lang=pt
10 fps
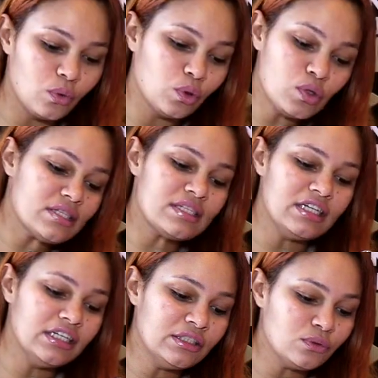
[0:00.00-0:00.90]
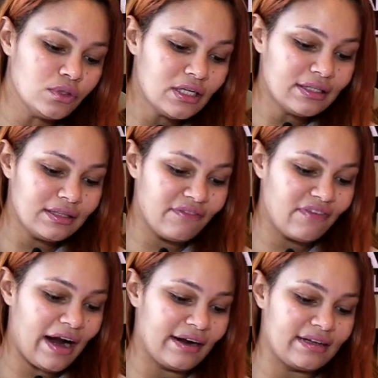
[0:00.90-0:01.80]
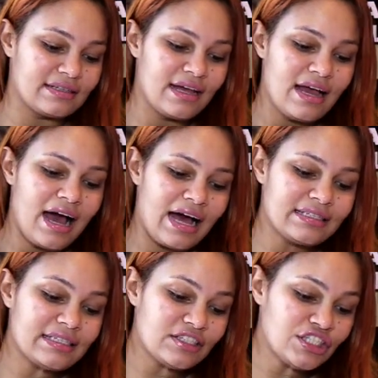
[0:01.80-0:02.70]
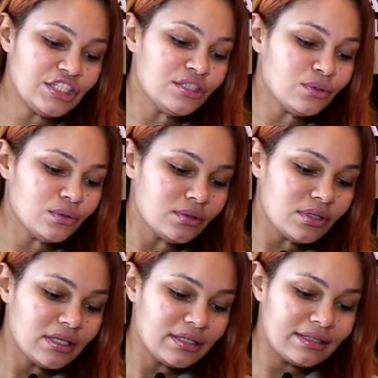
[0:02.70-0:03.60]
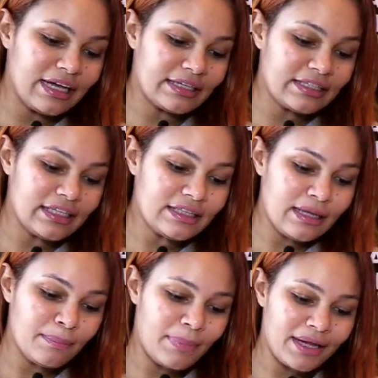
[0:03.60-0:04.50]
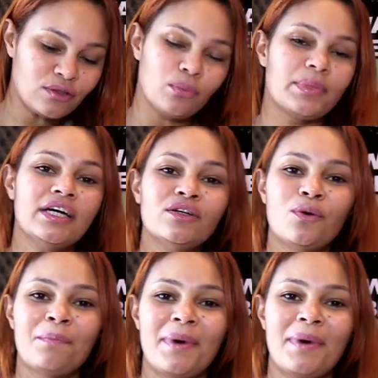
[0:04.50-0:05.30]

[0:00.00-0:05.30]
O Luciano de Vargas, assistindo Daqui de Pato Branco,